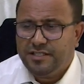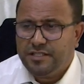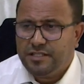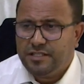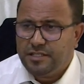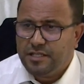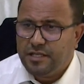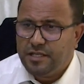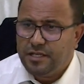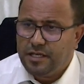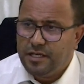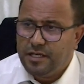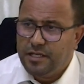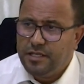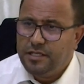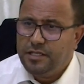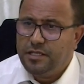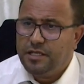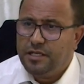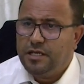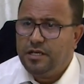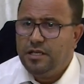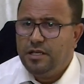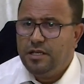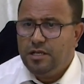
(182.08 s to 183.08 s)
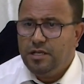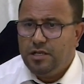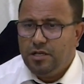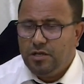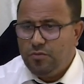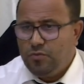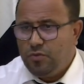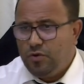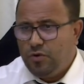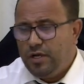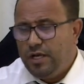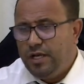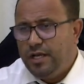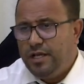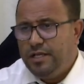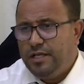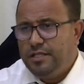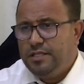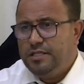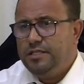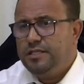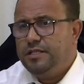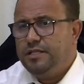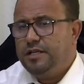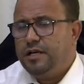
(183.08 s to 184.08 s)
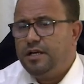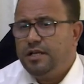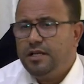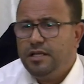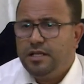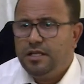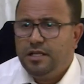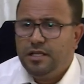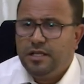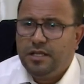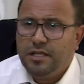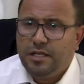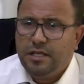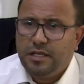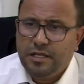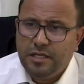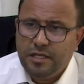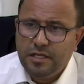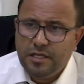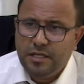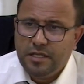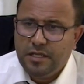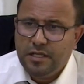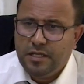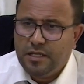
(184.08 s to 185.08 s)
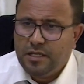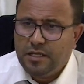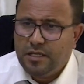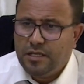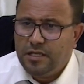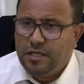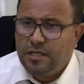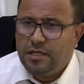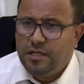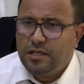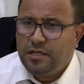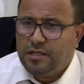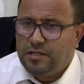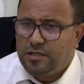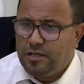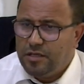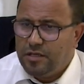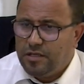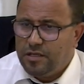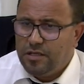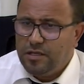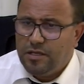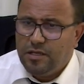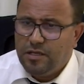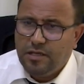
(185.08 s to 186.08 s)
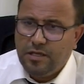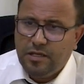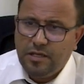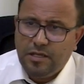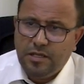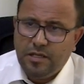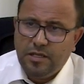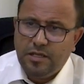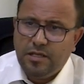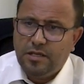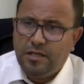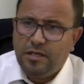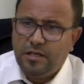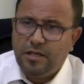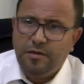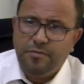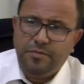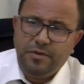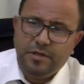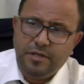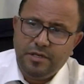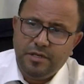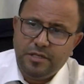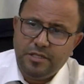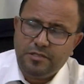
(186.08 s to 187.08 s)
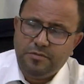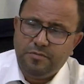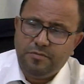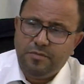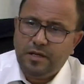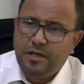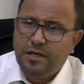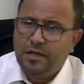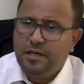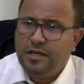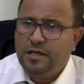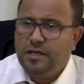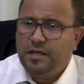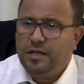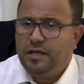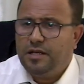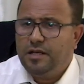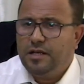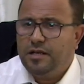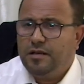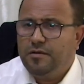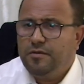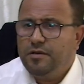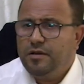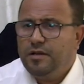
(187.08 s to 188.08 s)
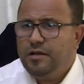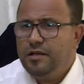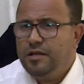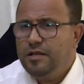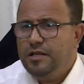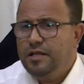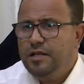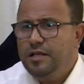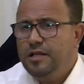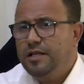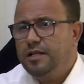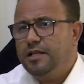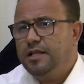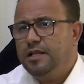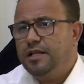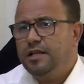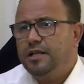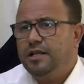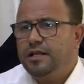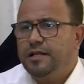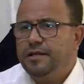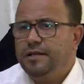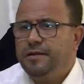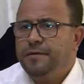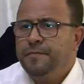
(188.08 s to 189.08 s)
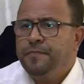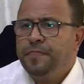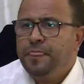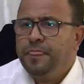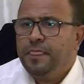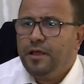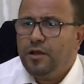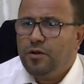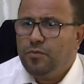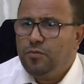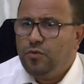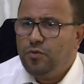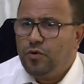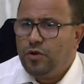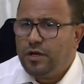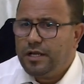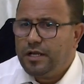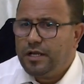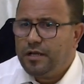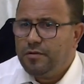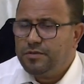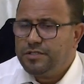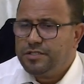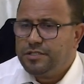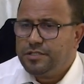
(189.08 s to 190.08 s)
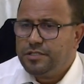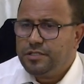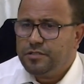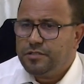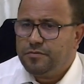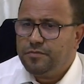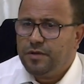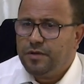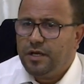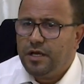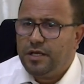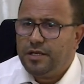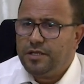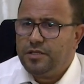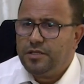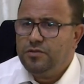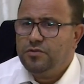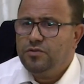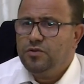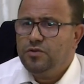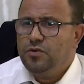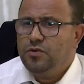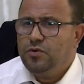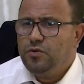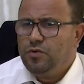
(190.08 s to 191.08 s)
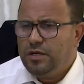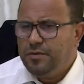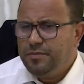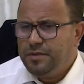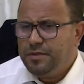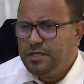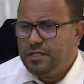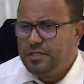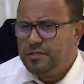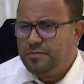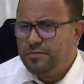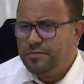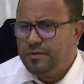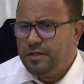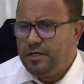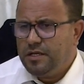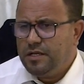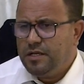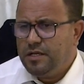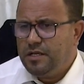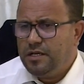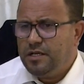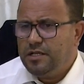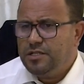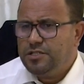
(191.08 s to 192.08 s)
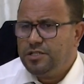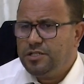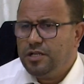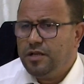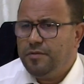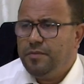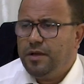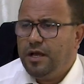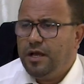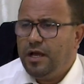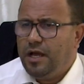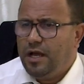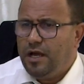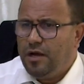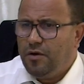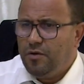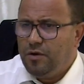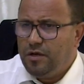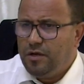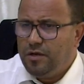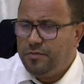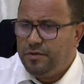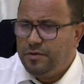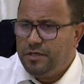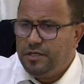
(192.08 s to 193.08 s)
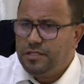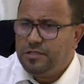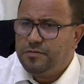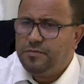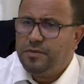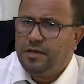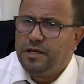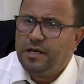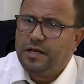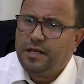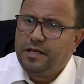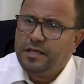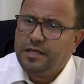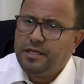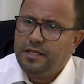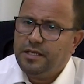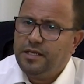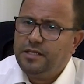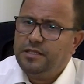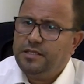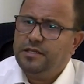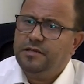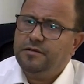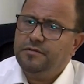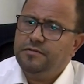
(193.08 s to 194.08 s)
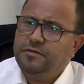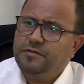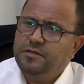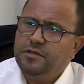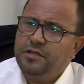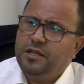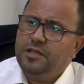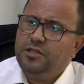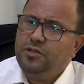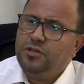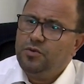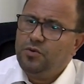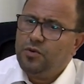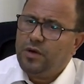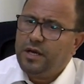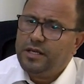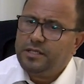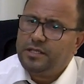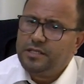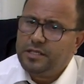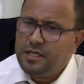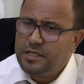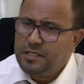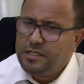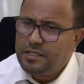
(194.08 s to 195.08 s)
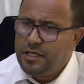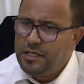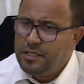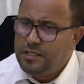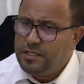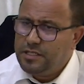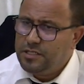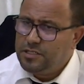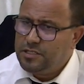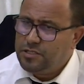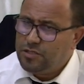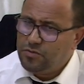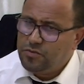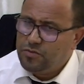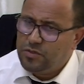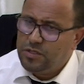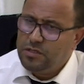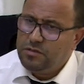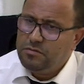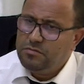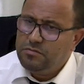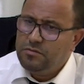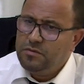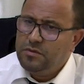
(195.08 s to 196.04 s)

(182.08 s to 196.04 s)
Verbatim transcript: السكنيه المحاديه اللي لا بالنسبه لهنا المركب الاستثماري ولا بالنسبه للجماعه ولا بالنسبه للقياده هذه نقاط كانت عندنا سوداء